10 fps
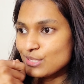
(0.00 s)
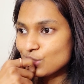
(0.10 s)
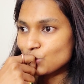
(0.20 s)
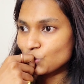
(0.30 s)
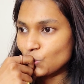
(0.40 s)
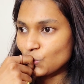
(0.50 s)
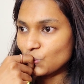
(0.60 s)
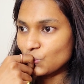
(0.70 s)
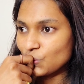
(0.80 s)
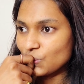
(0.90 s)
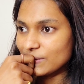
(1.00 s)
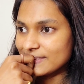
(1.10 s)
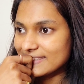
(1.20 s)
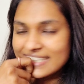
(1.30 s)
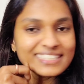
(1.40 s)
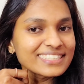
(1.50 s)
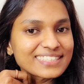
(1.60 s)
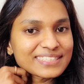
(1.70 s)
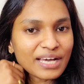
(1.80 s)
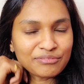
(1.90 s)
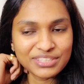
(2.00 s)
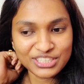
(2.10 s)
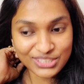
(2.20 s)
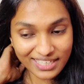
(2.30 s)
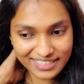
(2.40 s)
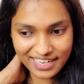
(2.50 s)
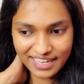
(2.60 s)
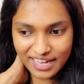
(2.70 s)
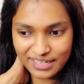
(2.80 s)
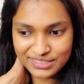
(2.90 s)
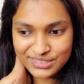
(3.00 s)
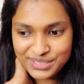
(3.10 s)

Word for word: सो यस काफ़ी अच्छा लग रहा है आज